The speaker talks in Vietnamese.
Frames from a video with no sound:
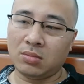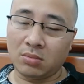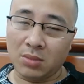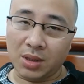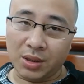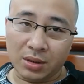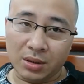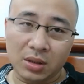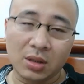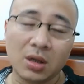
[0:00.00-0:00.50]

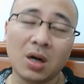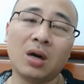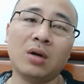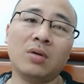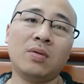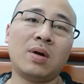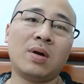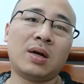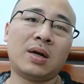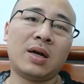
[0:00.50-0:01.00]
bình
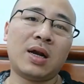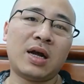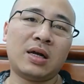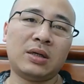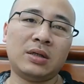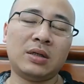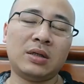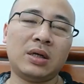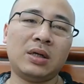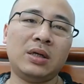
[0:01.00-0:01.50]
thường hoặc
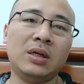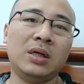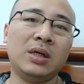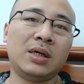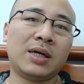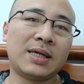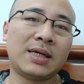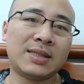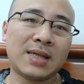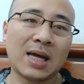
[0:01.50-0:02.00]
là những cái nơi
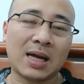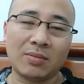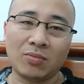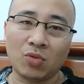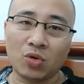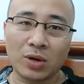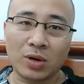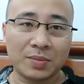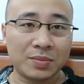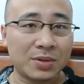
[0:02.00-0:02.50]
khách sạn
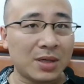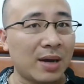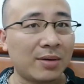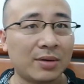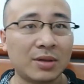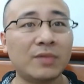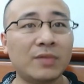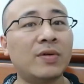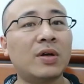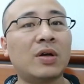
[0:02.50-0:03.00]
bốn năm sao
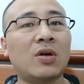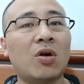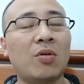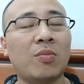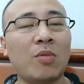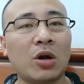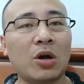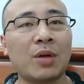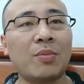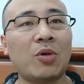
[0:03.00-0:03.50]
người ta vẫn có
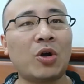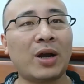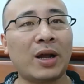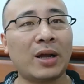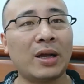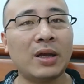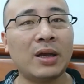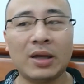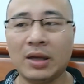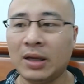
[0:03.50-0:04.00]
món cái món này.